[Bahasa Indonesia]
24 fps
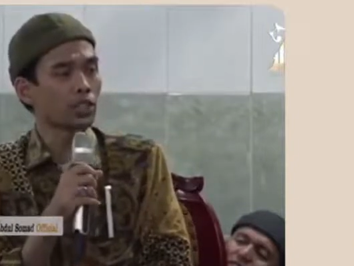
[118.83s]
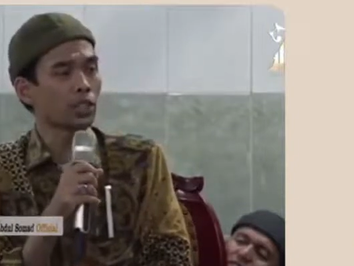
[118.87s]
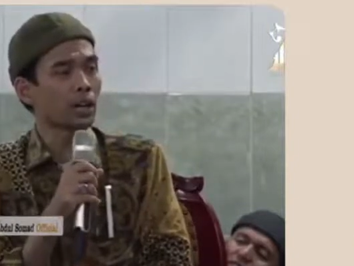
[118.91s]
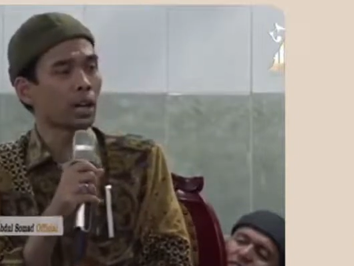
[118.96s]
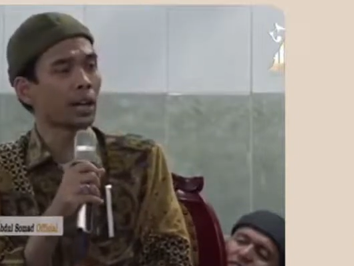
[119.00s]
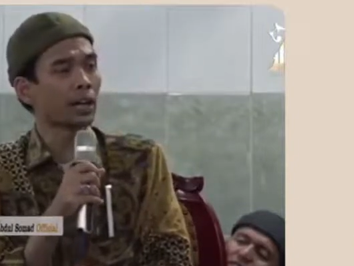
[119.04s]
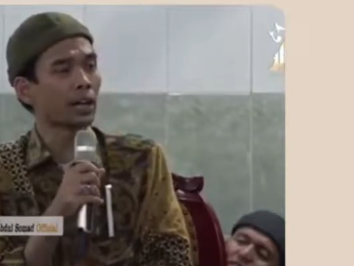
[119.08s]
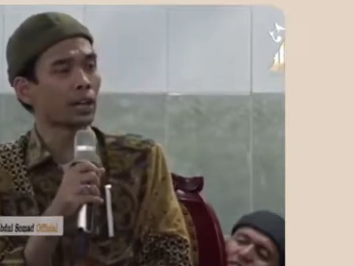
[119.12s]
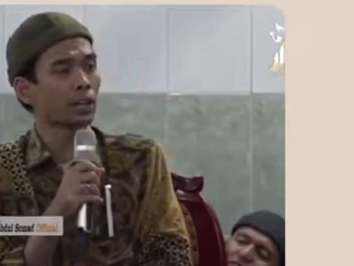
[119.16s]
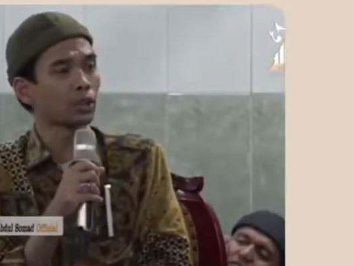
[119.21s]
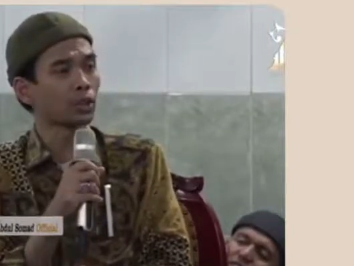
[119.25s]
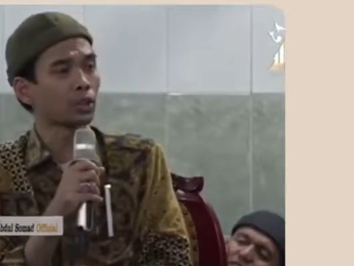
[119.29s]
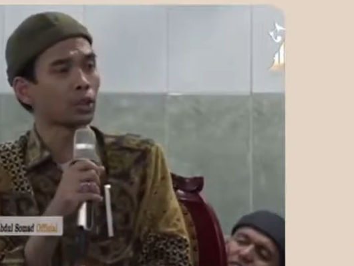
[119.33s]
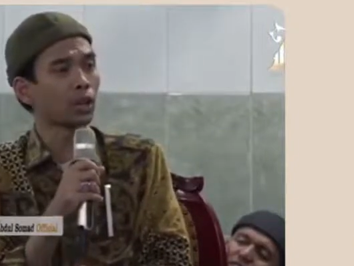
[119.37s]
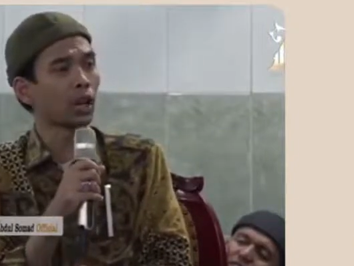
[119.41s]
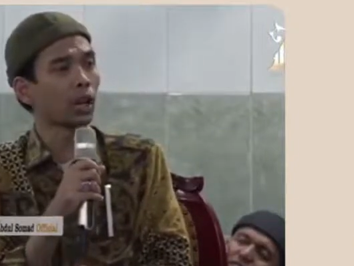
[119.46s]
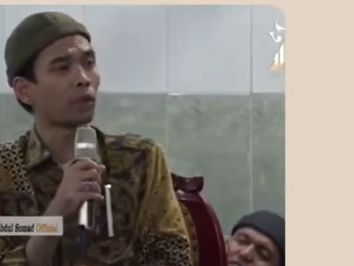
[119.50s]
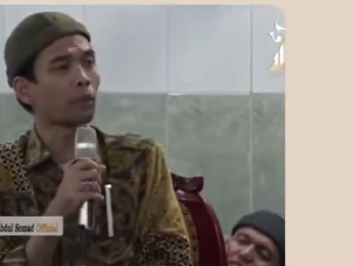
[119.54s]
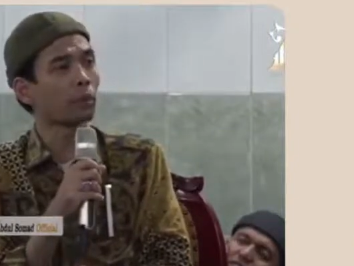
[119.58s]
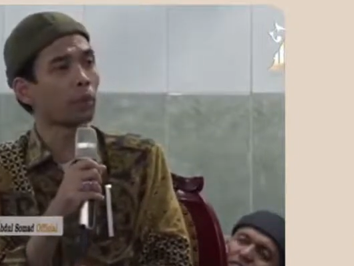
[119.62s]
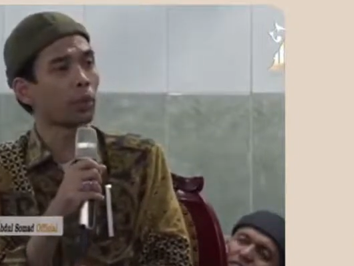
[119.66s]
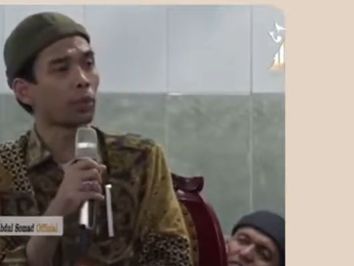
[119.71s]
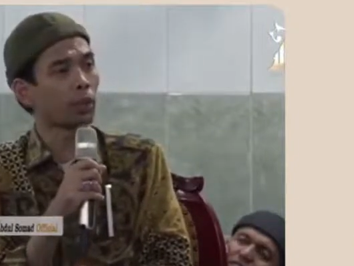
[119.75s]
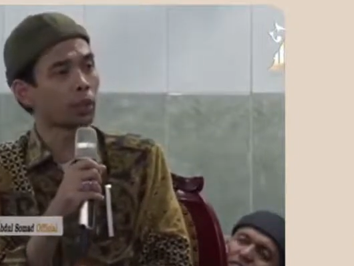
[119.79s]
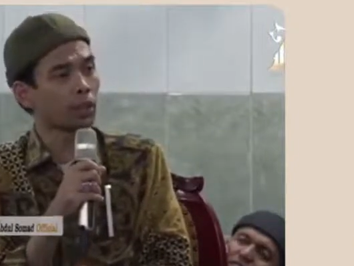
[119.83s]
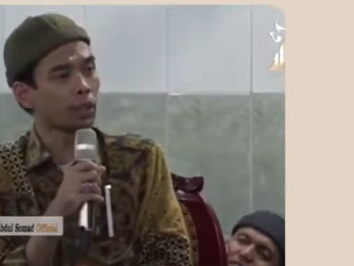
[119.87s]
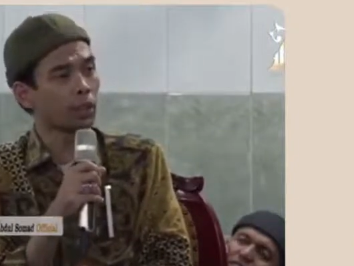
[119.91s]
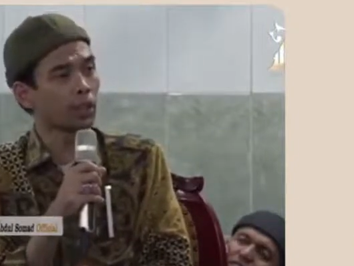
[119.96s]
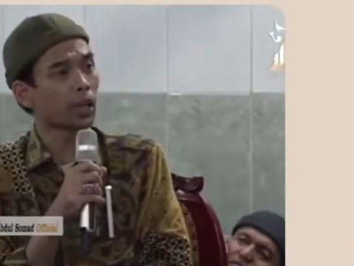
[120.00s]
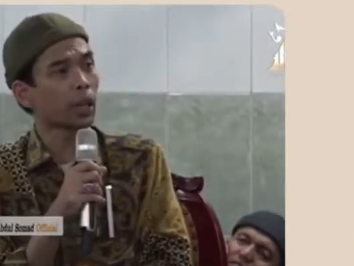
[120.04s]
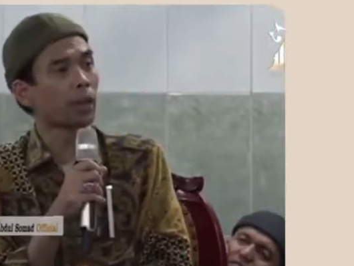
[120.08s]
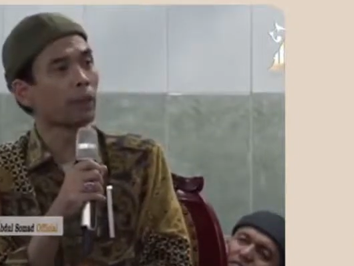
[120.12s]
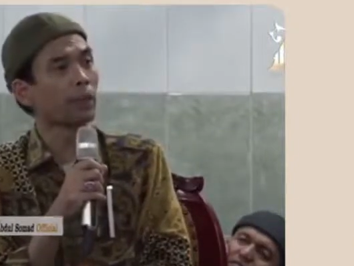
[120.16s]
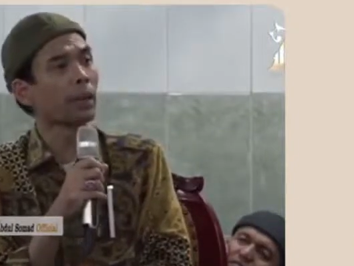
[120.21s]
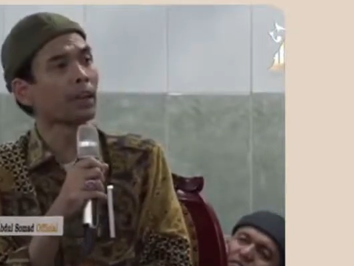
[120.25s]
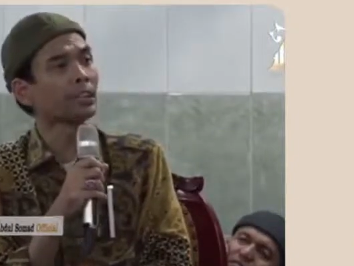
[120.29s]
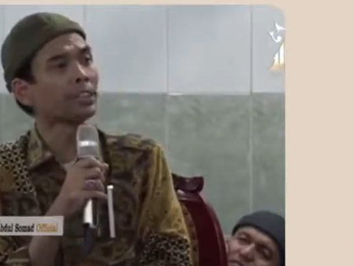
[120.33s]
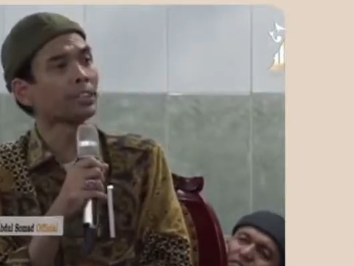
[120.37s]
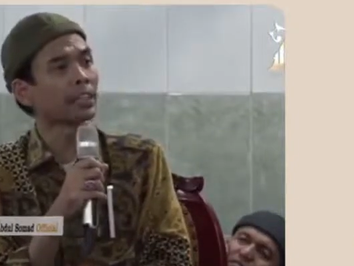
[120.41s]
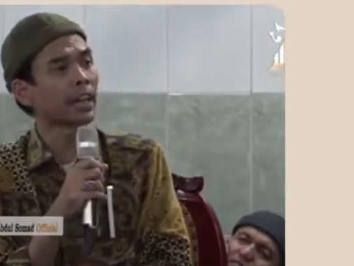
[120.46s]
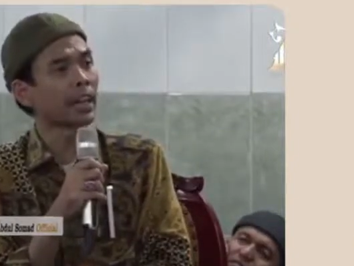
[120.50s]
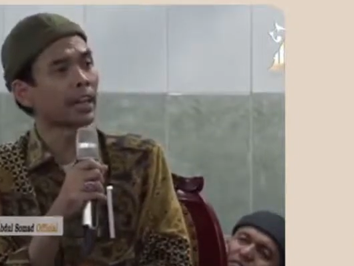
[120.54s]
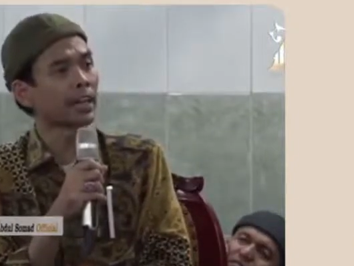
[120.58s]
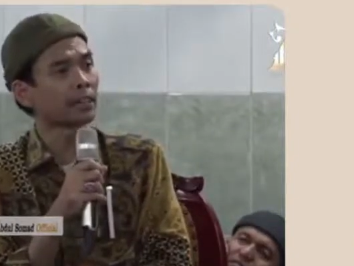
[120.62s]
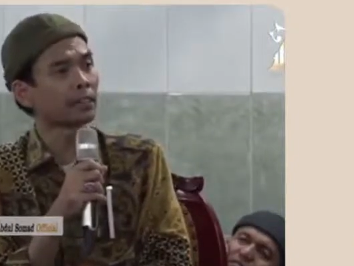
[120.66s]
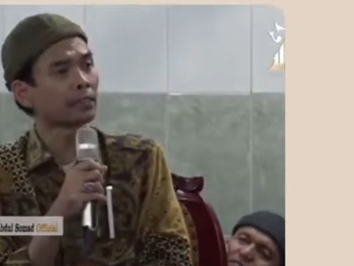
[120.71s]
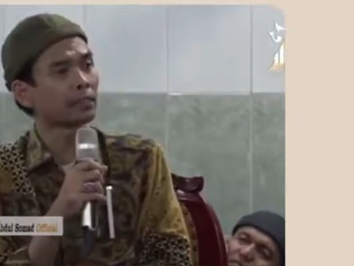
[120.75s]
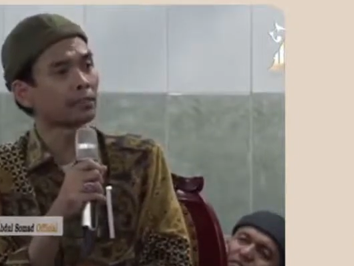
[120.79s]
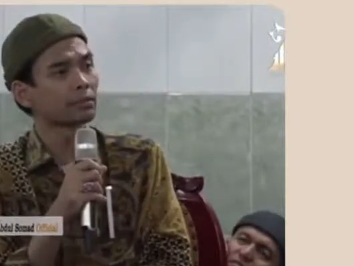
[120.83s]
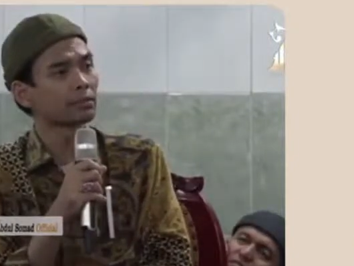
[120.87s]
sehari itu jangan pergi karena mencret.